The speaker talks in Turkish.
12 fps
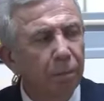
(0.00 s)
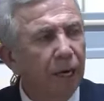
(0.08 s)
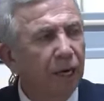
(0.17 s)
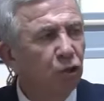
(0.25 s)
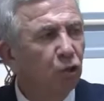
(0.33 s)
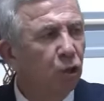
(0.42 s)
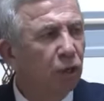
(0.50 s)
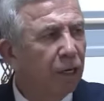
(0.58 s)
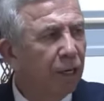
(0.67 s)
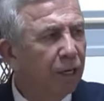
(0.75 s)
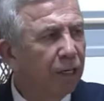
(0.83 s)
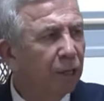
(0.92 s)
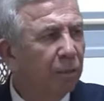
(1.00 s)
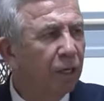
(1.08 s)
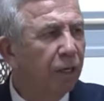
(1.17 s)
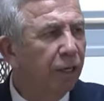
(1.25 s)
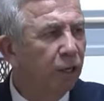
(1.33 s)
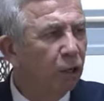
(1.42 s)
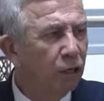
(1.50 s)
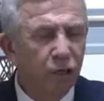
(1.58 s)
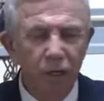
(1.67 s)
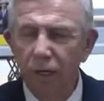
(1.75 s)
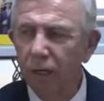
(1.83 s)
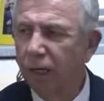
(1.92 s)
parti olarak kimin aday
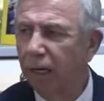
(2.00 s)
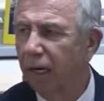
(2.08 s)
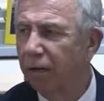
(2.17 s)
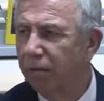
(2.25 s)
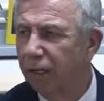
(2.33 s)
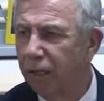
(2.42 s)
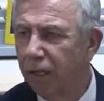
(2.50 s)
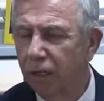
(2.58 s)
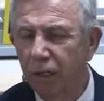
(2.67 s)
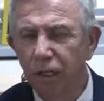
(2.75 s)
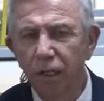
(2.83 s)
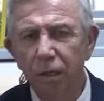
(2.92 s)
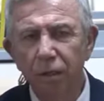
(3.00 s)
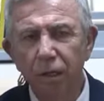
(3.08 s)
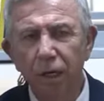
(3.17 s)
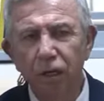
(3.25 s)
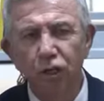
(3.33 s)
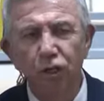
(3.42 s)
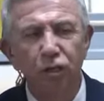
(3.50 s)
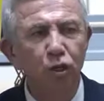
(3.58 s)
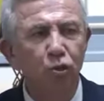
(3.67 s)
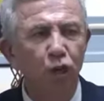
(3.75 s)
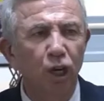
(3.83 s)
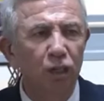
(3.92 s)
olacağına karar vereceklerini açıkça
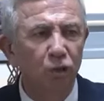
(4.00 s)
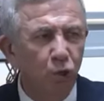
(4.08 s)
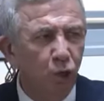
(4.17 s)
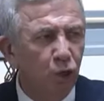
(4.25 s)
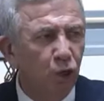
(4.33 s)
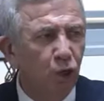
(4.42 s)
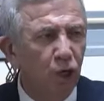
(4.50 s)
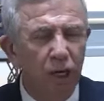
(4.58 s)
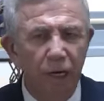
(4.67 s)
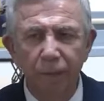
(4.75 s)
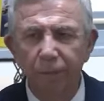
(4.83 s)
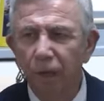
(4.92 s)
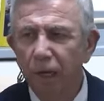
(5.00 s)
söyle, söylüyorlar.